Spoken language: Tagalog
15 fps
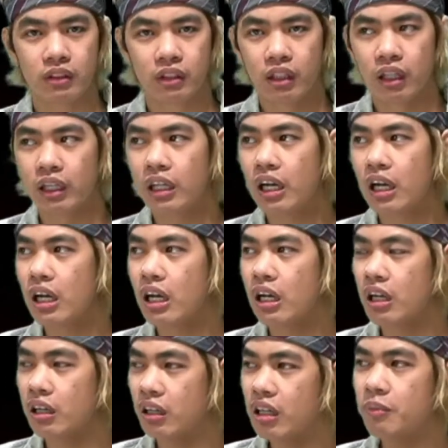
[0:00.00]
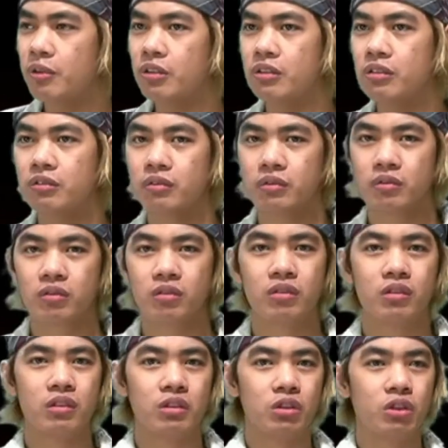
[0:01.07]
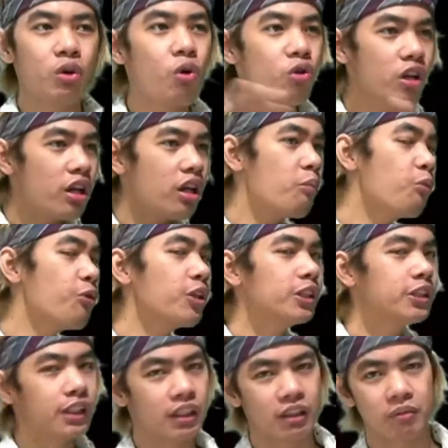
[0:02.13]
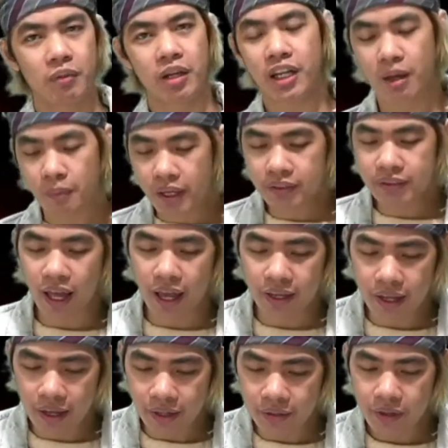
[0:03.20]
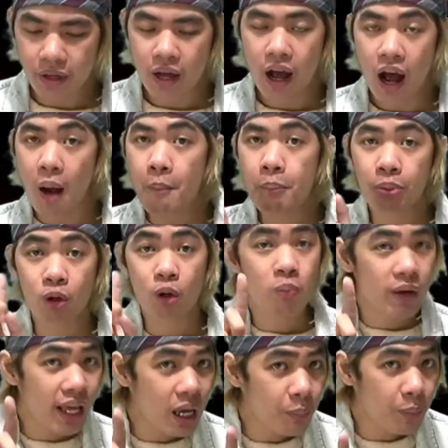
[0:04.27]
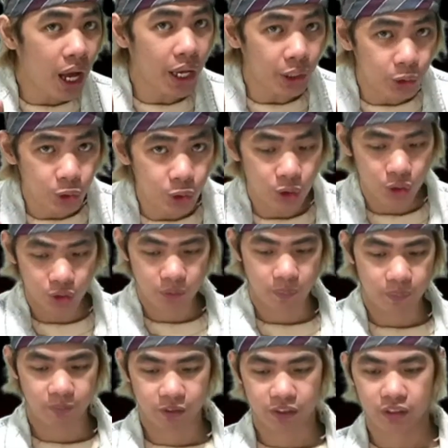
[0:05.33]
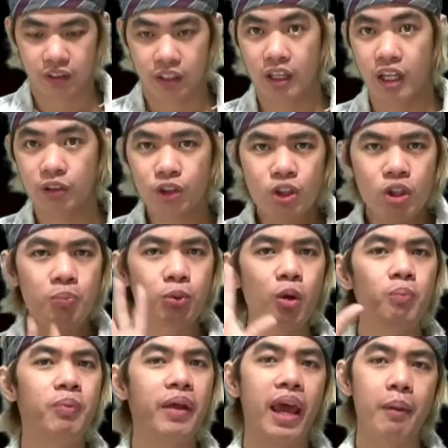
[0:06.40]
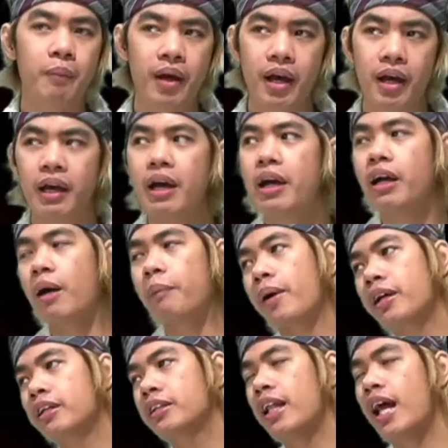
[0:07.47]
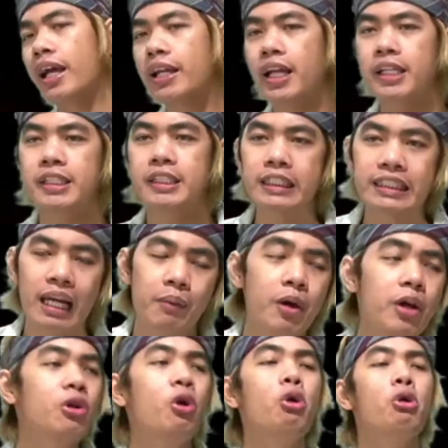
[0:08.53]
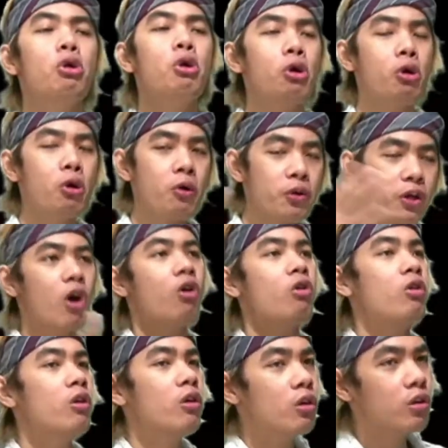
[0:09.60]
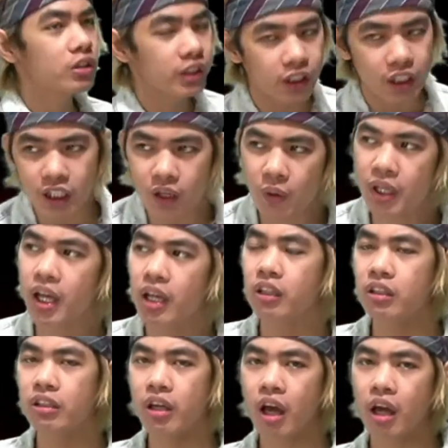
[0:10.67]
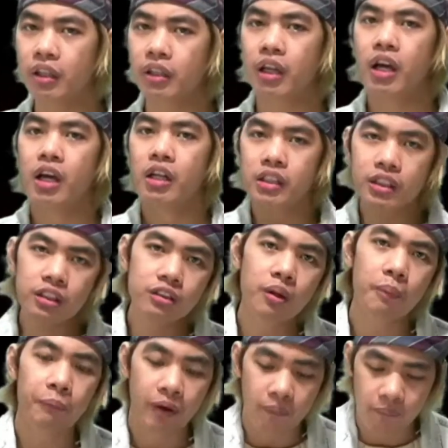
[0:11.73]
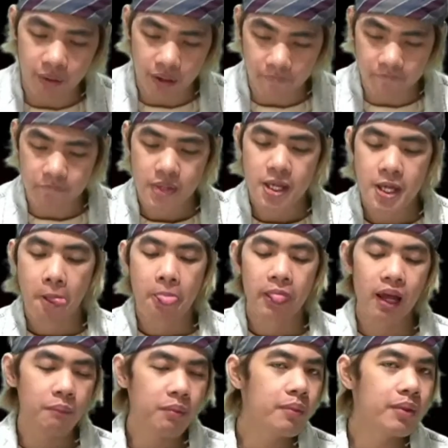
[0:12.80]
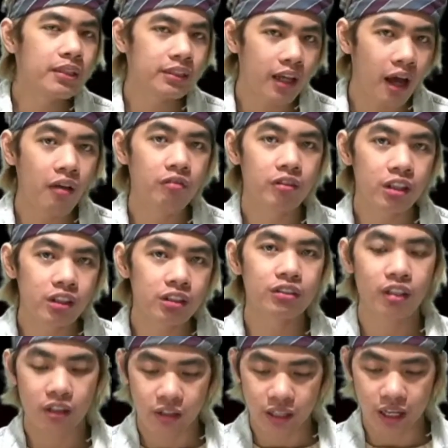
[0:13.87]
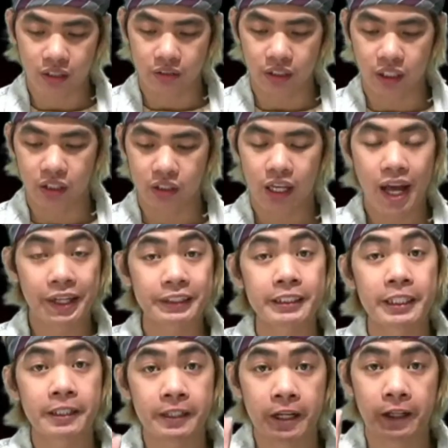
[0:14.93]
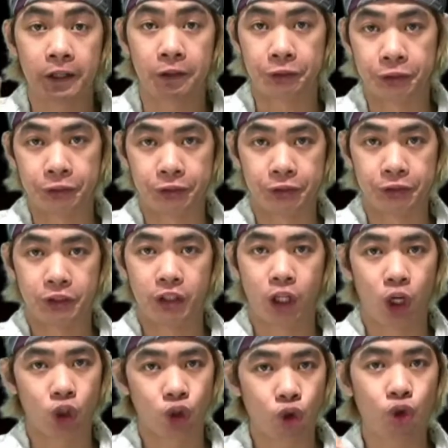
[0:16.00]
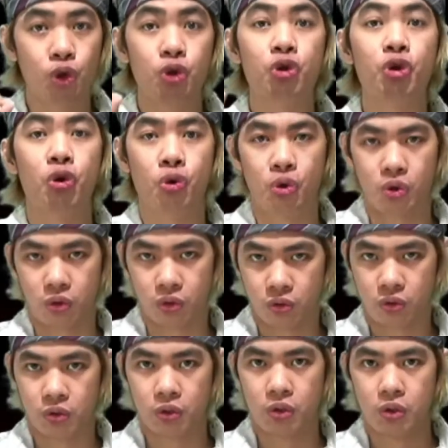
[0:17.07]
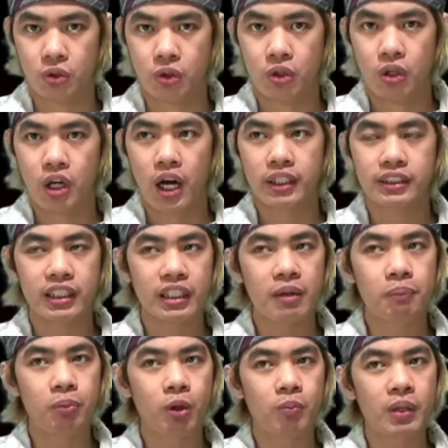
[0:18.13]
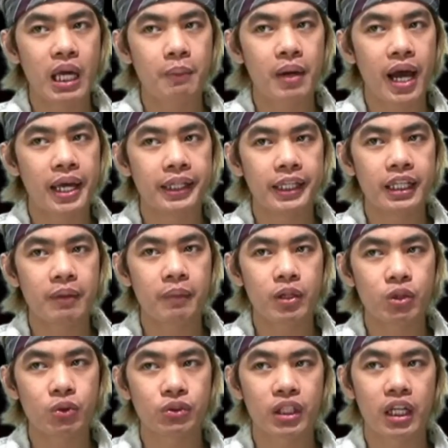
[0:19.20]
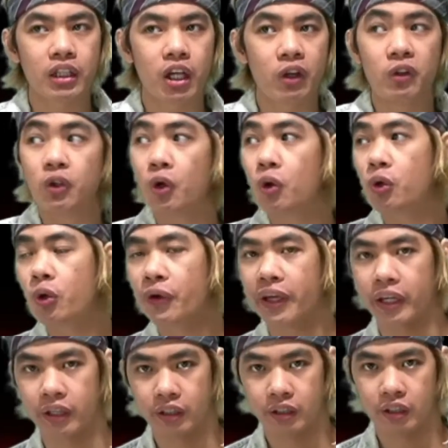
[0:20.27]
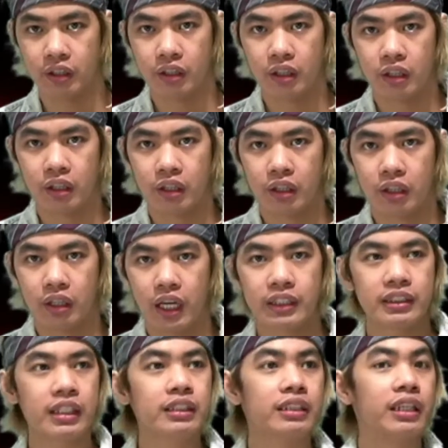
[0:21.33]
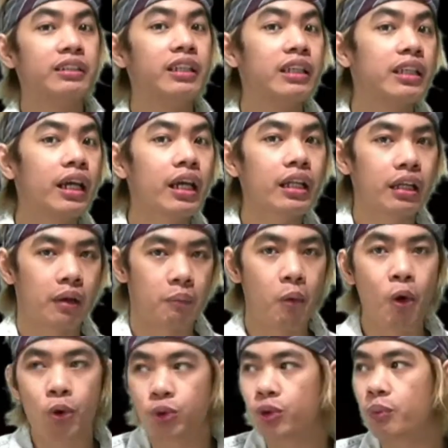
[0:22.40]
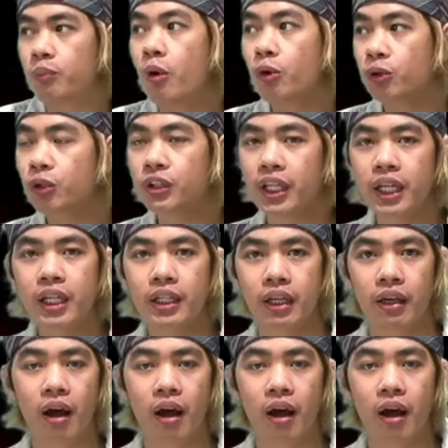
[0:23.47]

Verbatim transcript: Kaya, alam mo yun, you only live once eh. May kamatayan. Ang problema, ito. Ito yung problema. Kapag lagi natin sinasabi, ay, YOLO, YOLO, sige, gawin natin yan. This is the problem. Nami-misunderstand natin ang salitang ito itong YOLO. Kasi ang problema, hindi naman yung salitang YOLO eh. As is, andyan na yan eh. Moto na yan eh.